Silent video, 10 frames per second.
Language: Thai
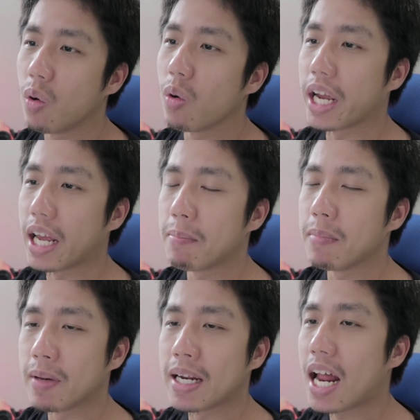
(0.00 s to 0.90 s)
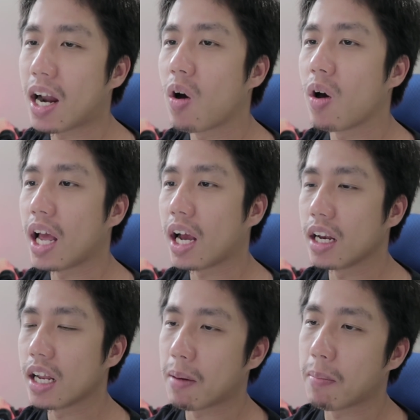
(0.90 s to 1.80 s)
โอเคแล้วมึงไม่น่ารอดแล้วก็
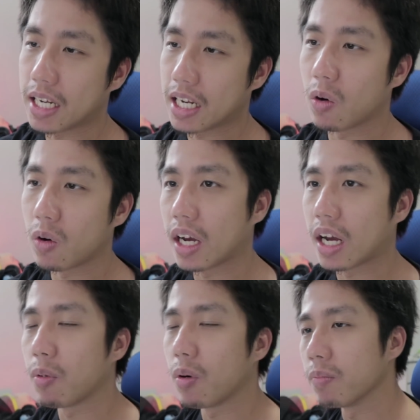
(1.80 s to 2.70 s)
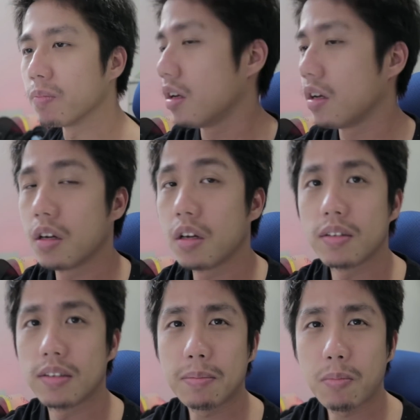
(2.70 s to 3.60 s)
เลยกลับมาที่รถนะครับผม
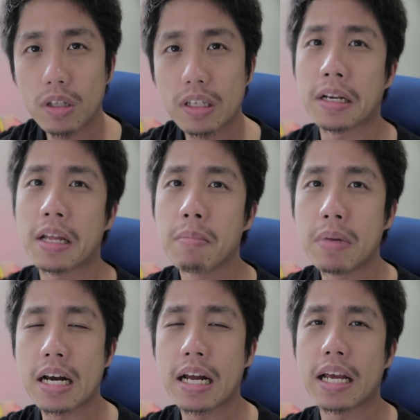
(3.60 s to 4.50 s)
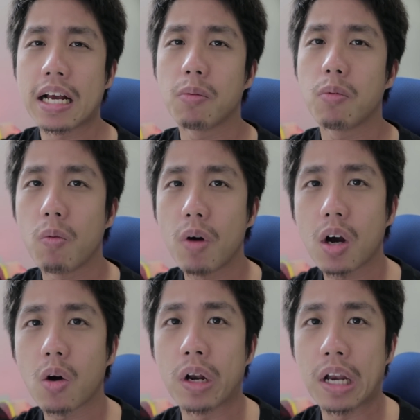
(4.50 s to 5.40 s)
ซึ่งพอถึงในเมืองเนี่ยก็เพราะว่า
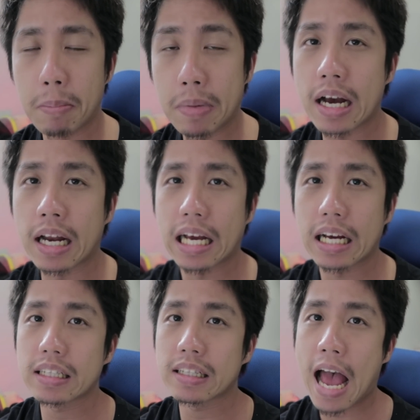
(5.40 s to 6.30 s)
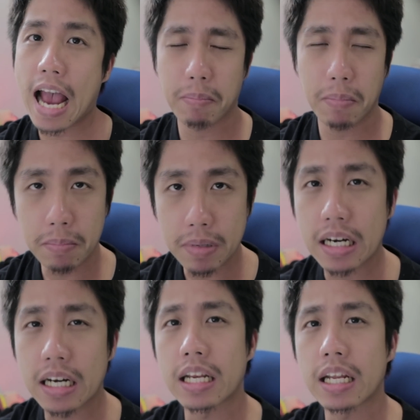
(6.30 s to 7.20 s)
คนในเมืองเนี่ยก็คือตายกันเป็น
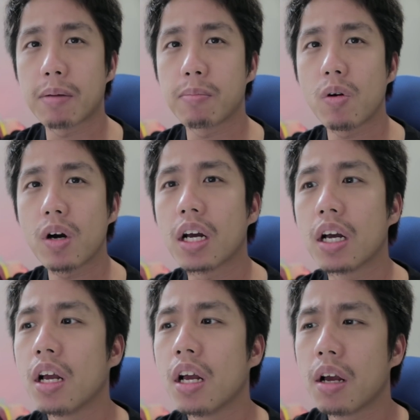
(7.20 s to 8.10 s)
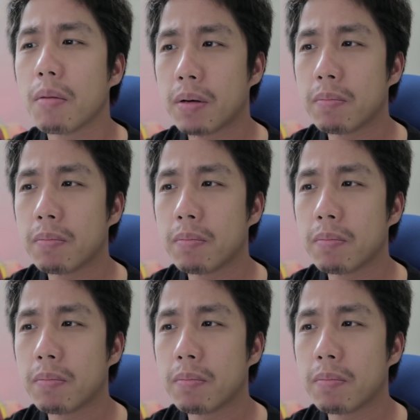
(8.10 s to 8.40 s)
เบื่อเลยนะครับเพราะว่ามั